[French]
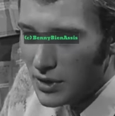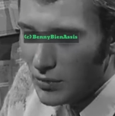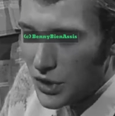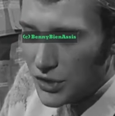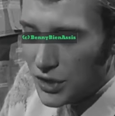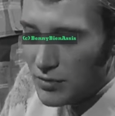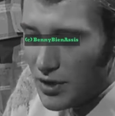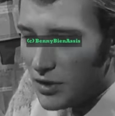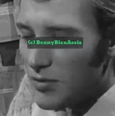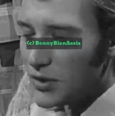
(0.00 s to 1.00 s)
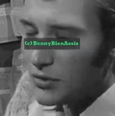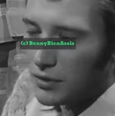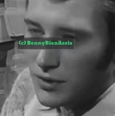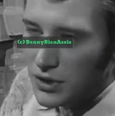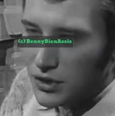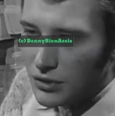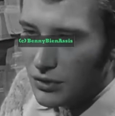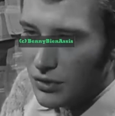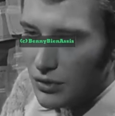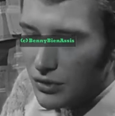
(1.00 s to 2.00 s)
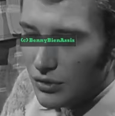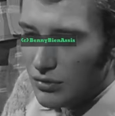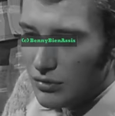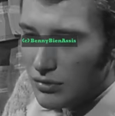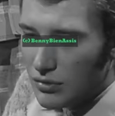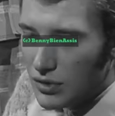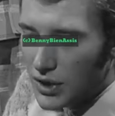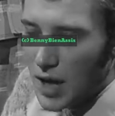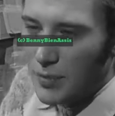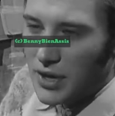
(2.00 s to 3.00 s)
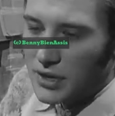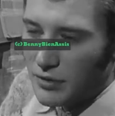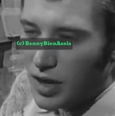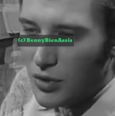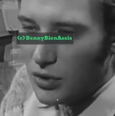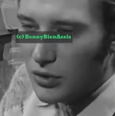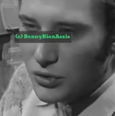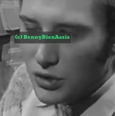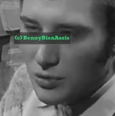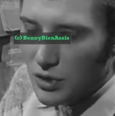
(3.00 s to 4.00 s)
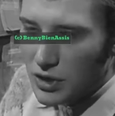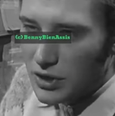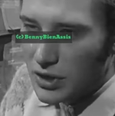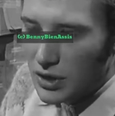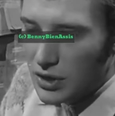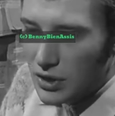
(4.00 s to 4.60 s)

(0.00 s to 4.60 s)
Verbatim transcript: Moi, j'en ai bavé, mais d'une autre façon. Euh, ça n'a pas été vraiment long, seulement les,